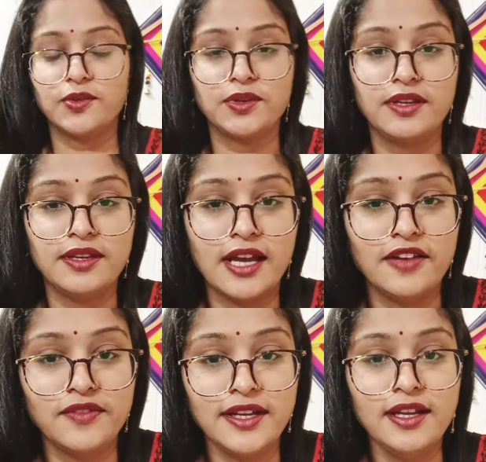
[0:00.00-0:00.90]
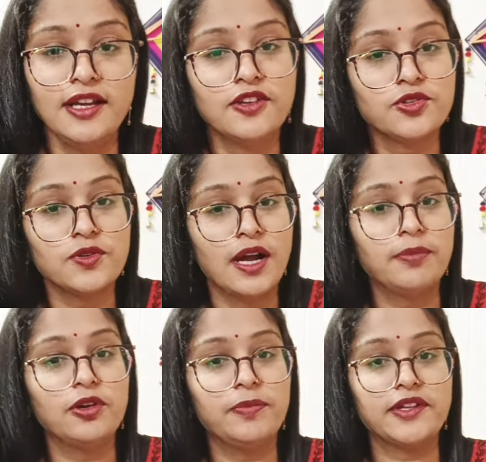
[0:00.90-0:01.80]
सौ निन्यानवे जो
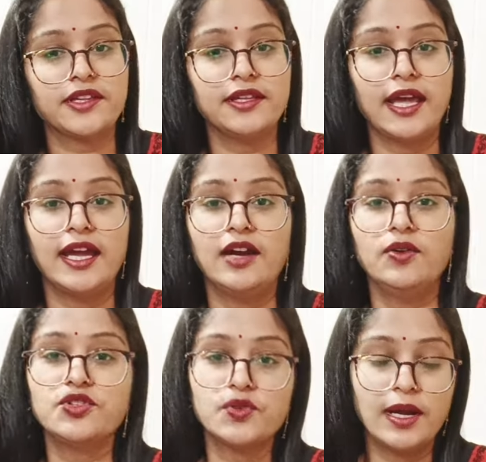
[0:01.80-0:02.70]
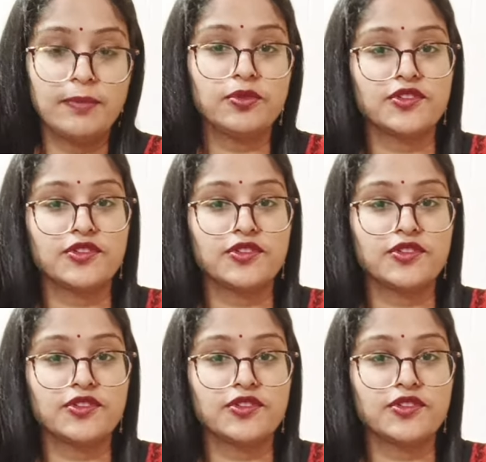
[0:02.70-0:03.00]
आपको पसंद आया हो जो आपको